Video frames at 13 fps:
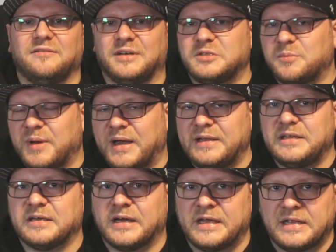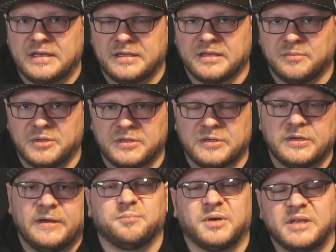Was meine ich eigentlich damit?
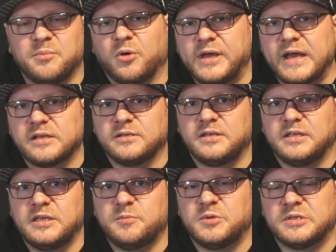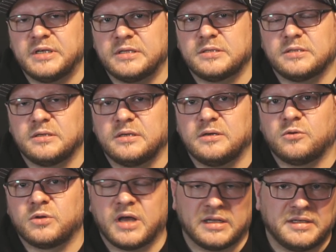Bei den Projekten, die ich bis jetzt äh,
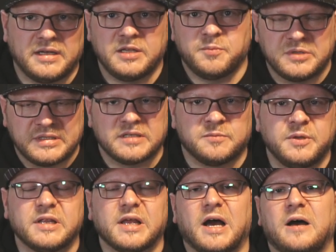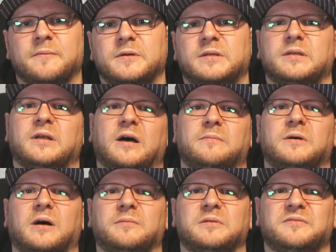oder an denen ich bis jetzt mitgearbeitet
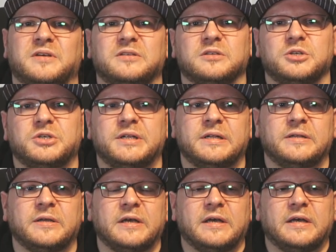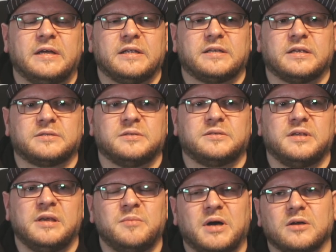habe, habe ich festgestellt, dass
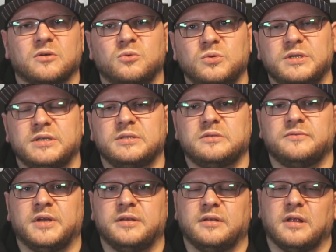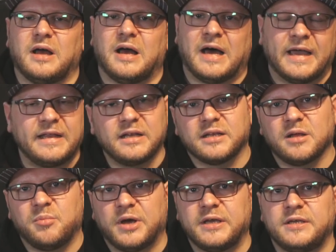es immer gut ist, wenn einer
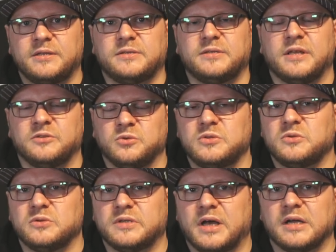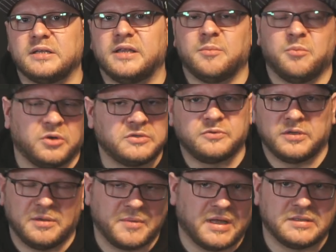dabei ist, der sozusagen der Boss
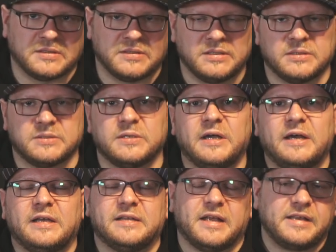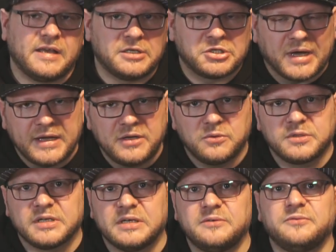von dem Ganzen ist, der die
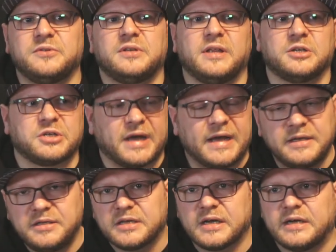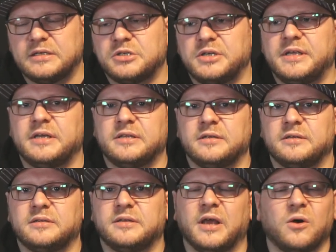Entscheidung trifft, der Streitigkeiten
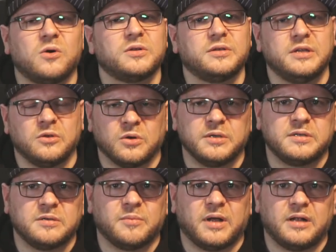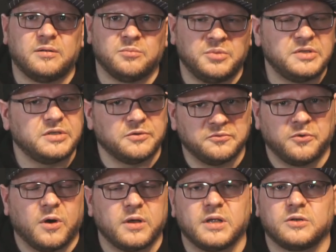schlichtet, der auch die Leute mal ein bisschen
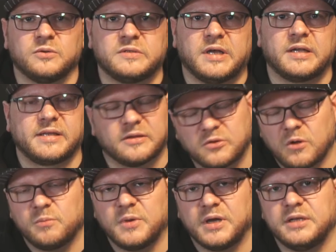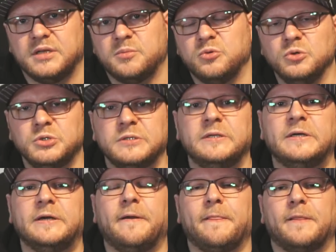fordert und sagt, jetzt kommt mal in die Puschen
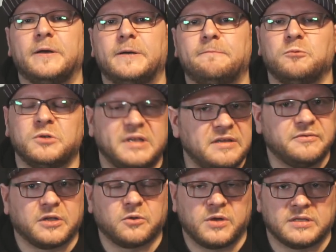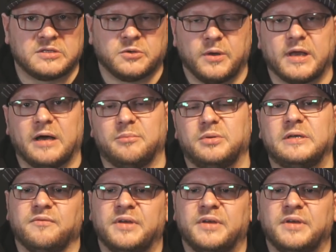ähm, und liefert euer Zeug ab.